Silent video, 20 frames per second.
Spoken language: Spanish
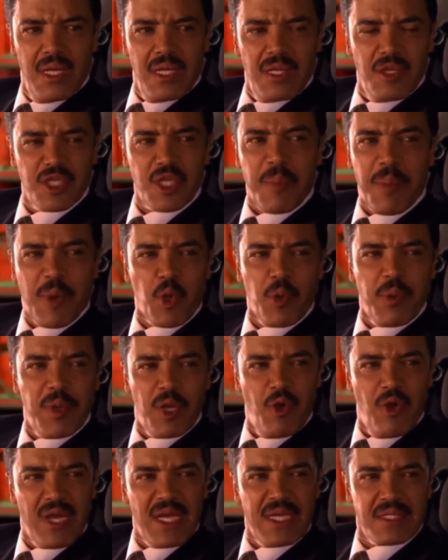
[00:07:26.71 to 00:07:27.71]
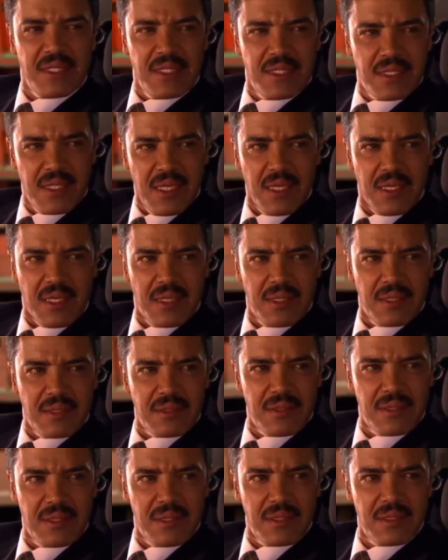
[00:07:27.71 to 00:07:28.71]
No se preocupe, no voy a insistir.
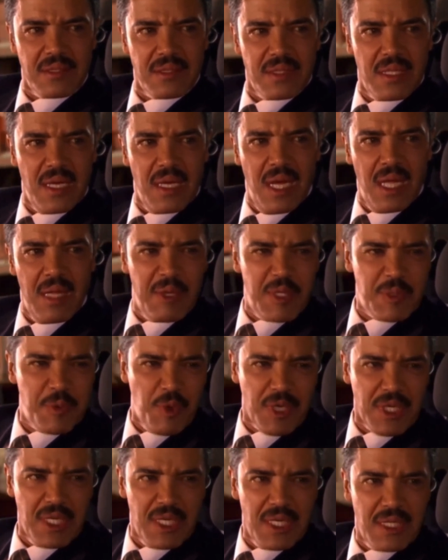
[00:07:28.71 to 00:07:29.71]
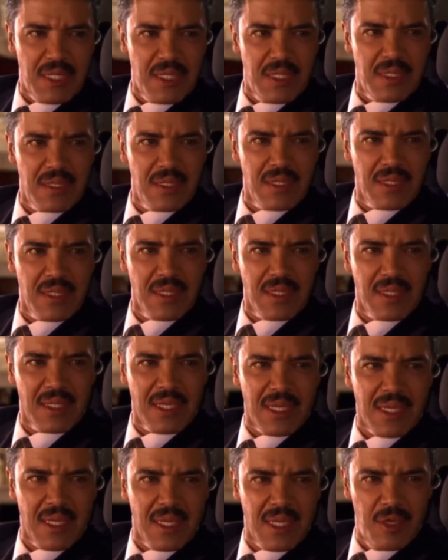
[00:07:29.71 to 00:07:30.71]
Además porque
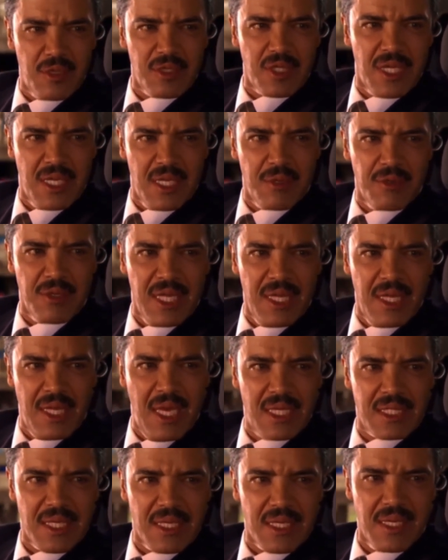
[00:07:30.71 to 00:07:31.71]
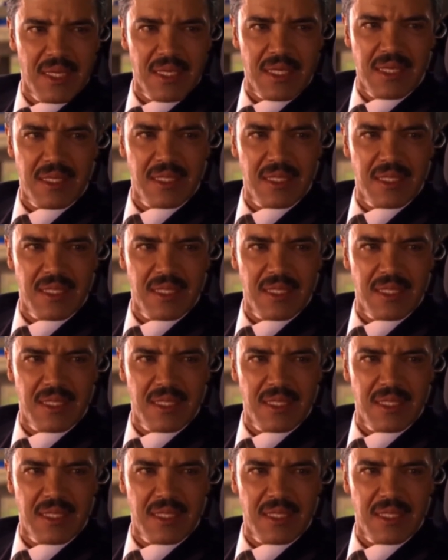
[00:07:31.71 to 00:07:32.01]
creo tener una idea acerca de quién